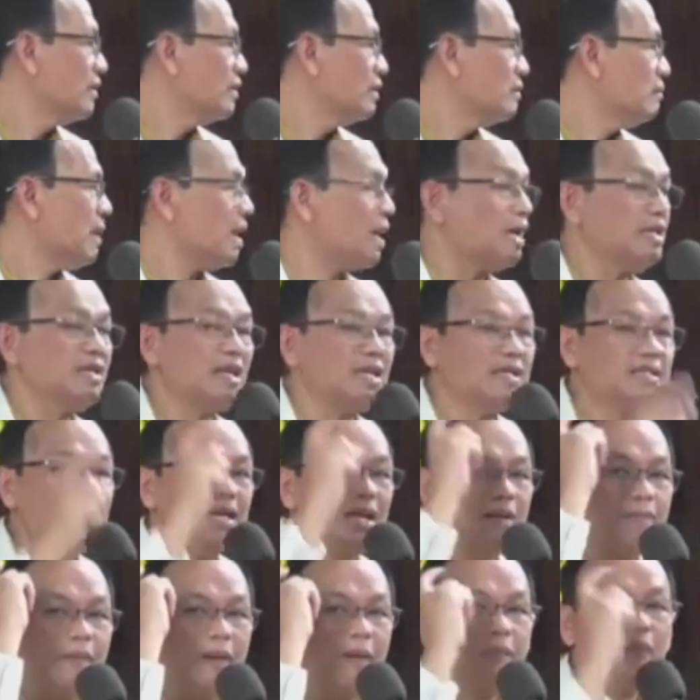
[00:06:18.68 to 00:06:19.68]
Makanya
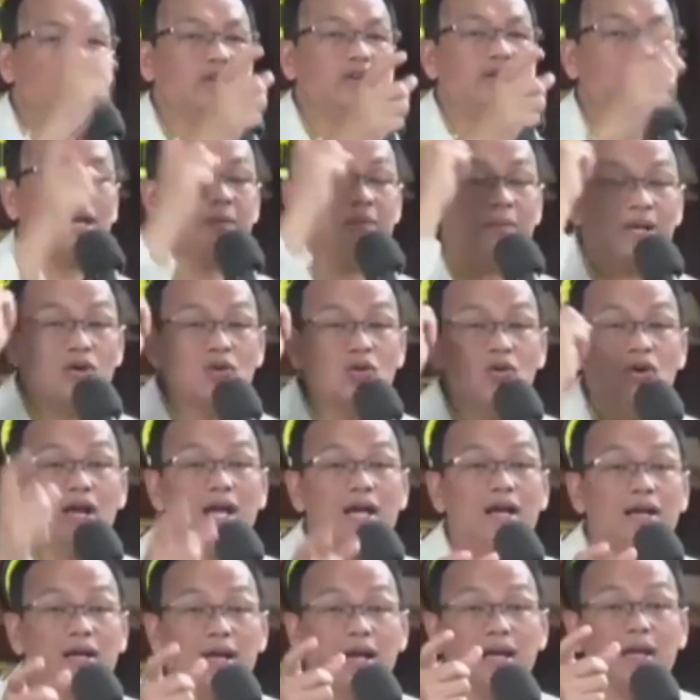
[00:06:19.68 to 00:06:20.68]
siapapun yang
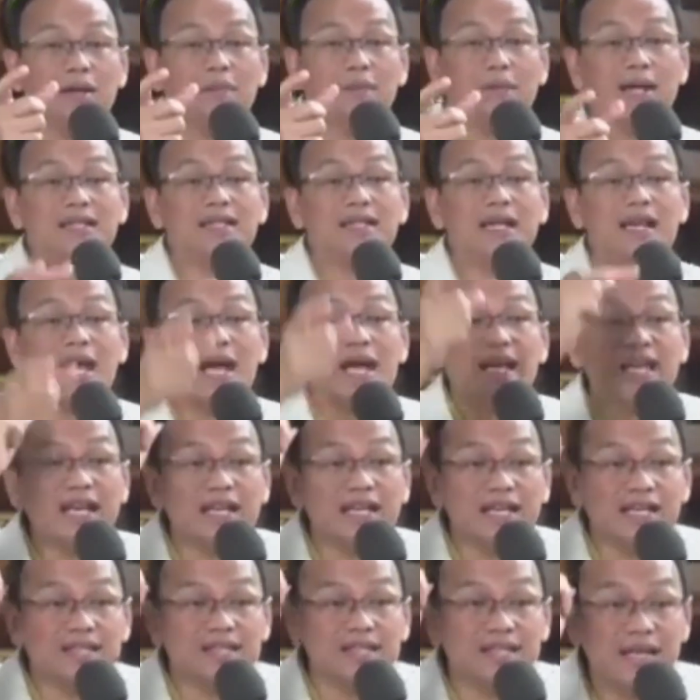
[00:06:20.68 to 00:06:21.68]
menggunakan mata
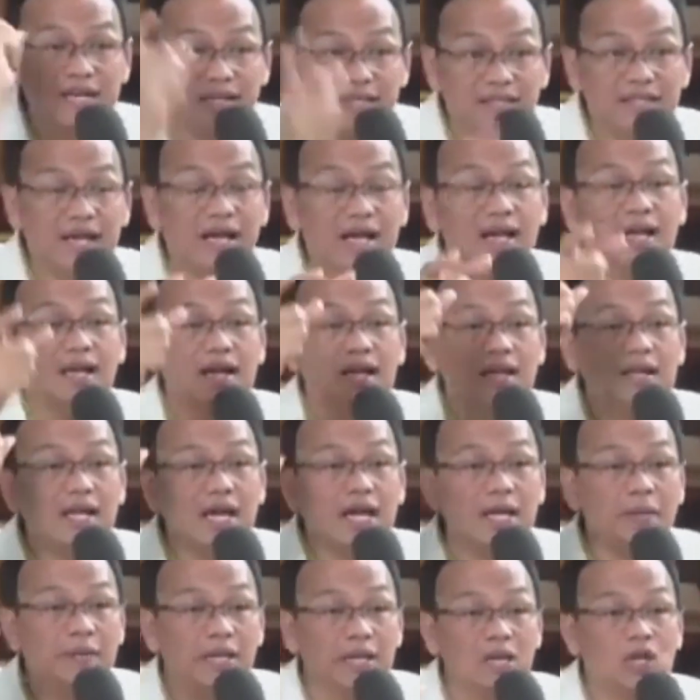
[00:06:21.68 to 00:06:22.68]
lahirnya saja
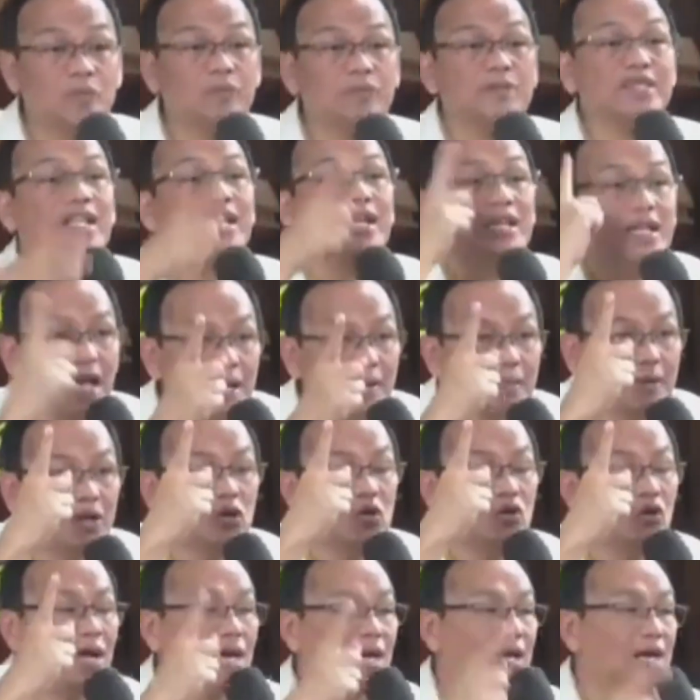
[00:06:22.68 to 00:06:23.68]
dalam hidup tidak
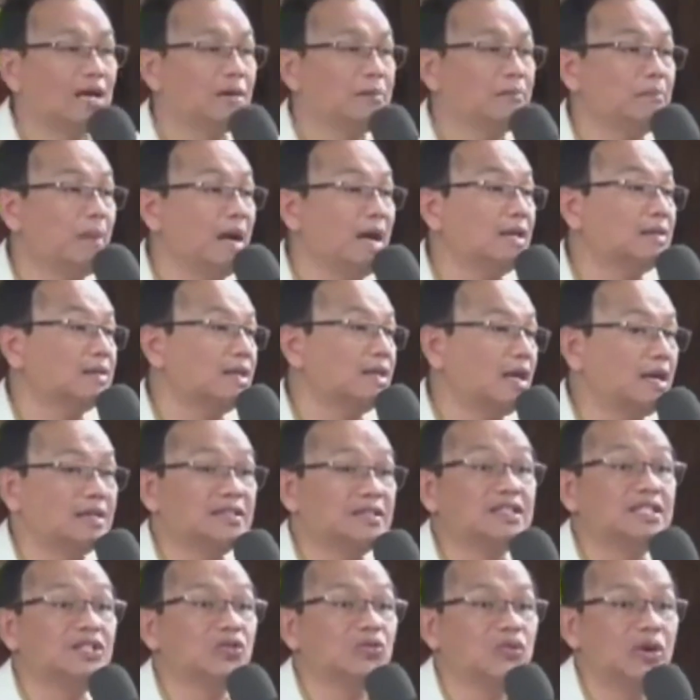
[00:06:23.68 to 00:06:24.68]
menggunakan mata
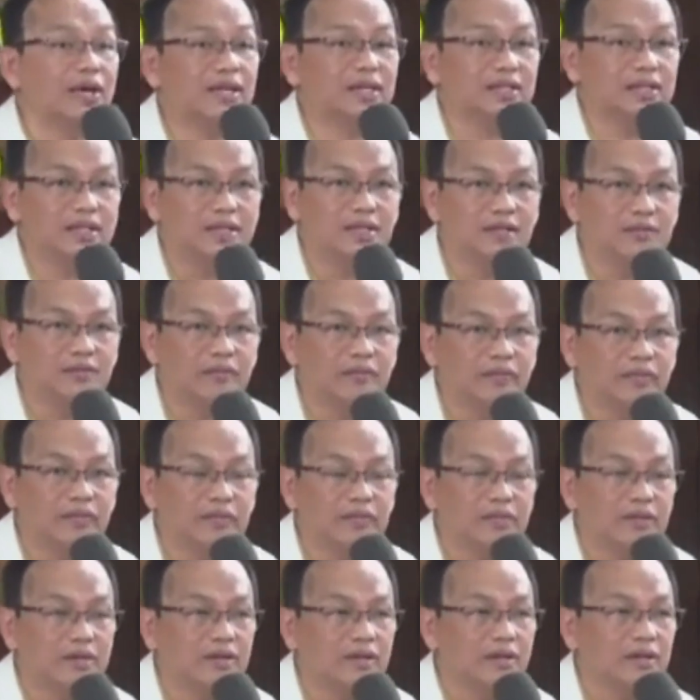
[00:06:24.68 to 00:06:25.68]
jiwanya,
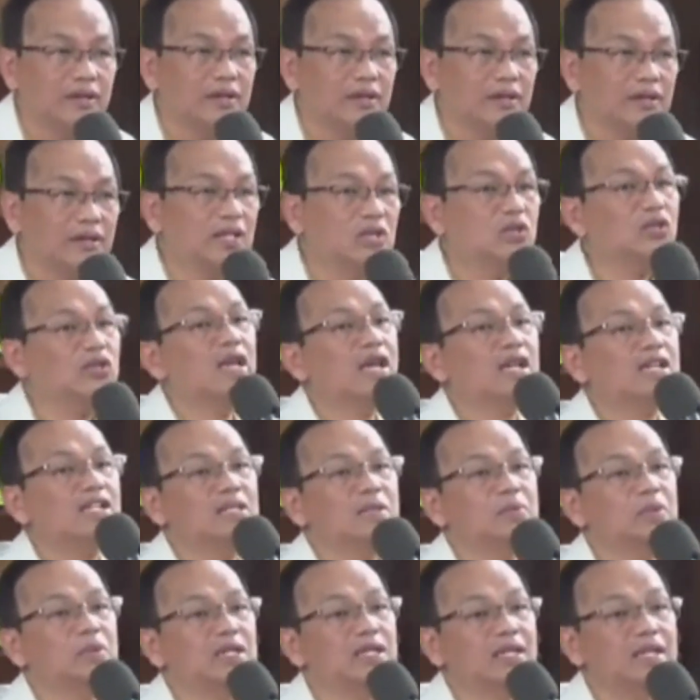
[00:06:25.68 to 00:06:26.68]
itu yang
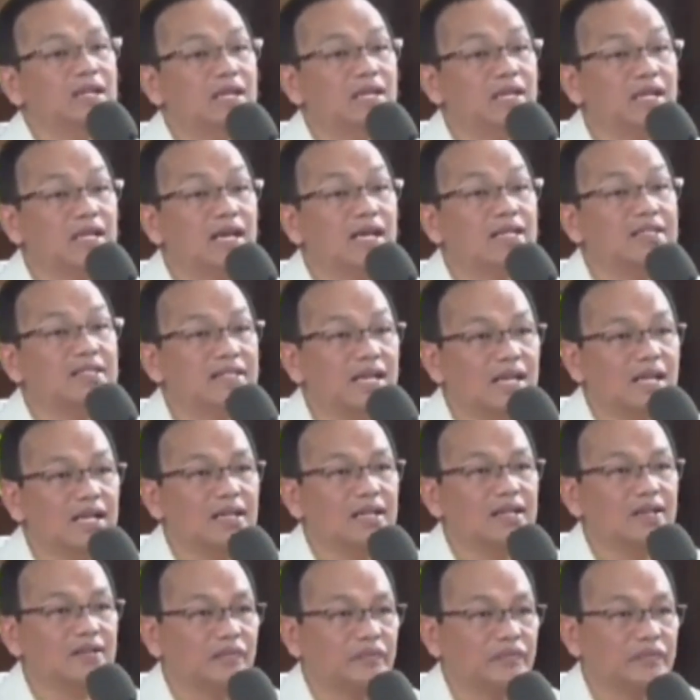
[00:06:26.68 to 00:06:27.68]
disebut dengan dajjal.
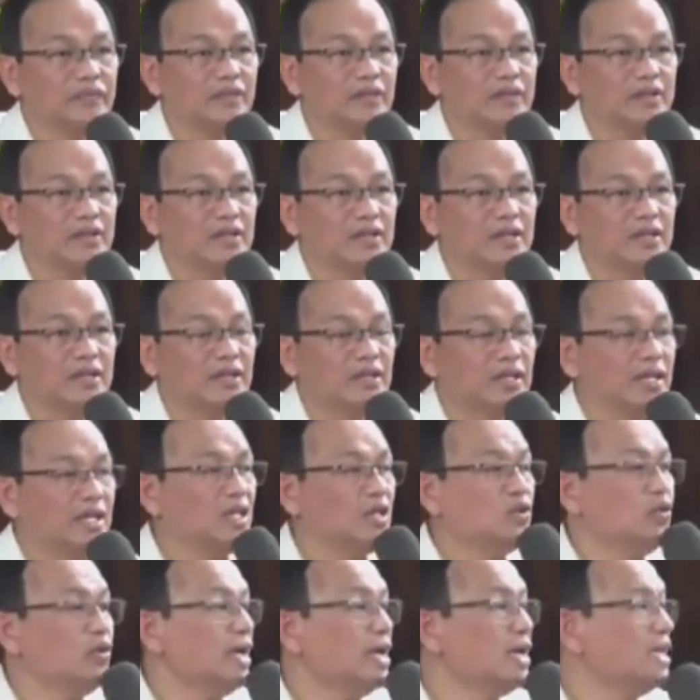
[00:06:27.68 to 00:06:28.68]

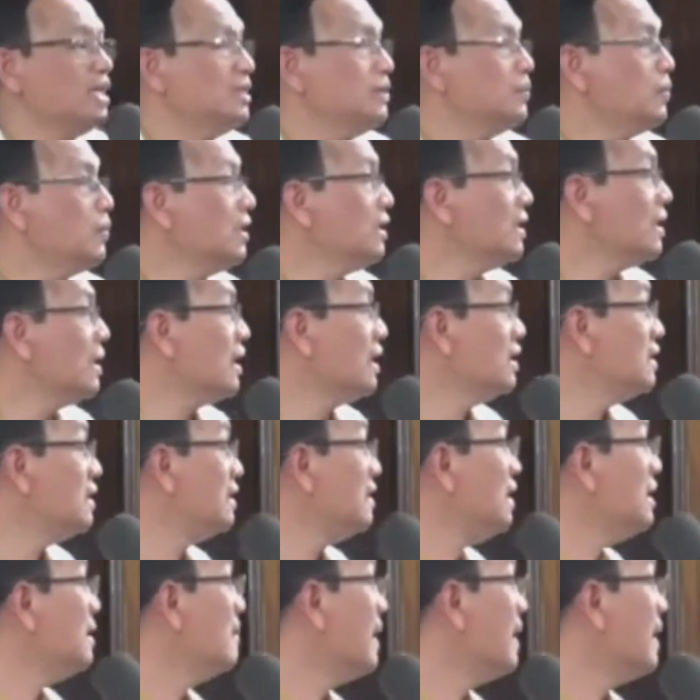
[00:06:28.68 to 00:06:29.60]
Itu yang disebutkan si